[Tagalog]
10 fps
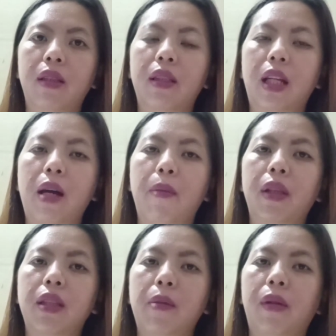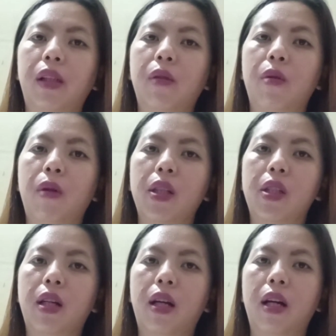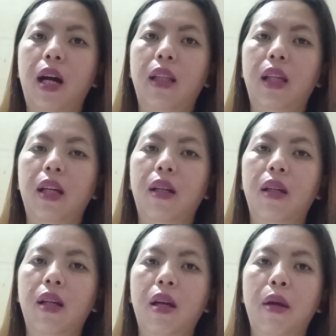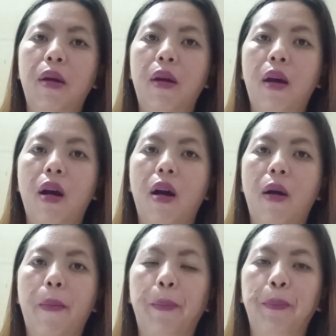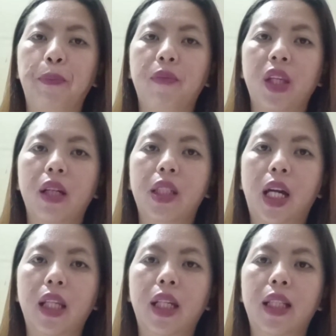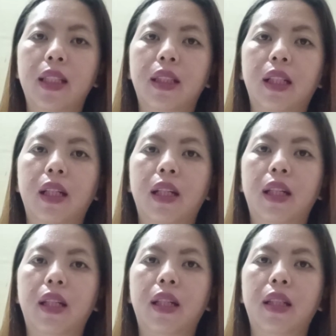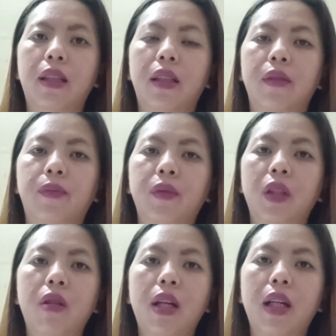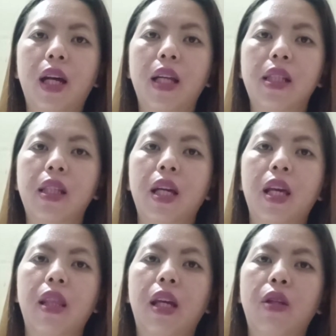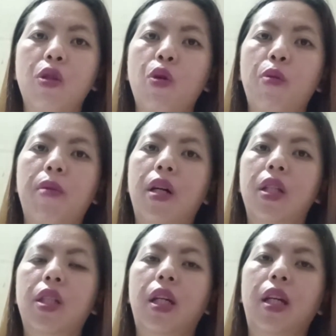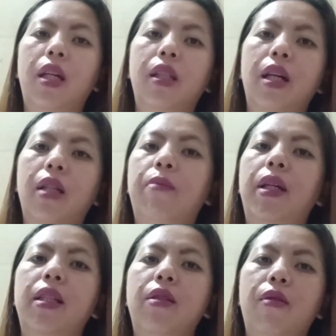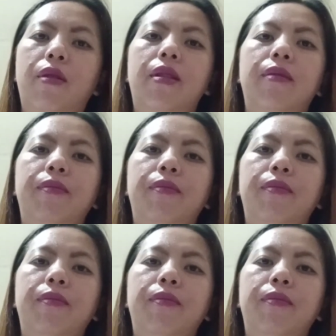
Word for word: Salamat sa mga nagwa-watch ng ating um, channel and yun lang guys. Thank you so much and God bless you all.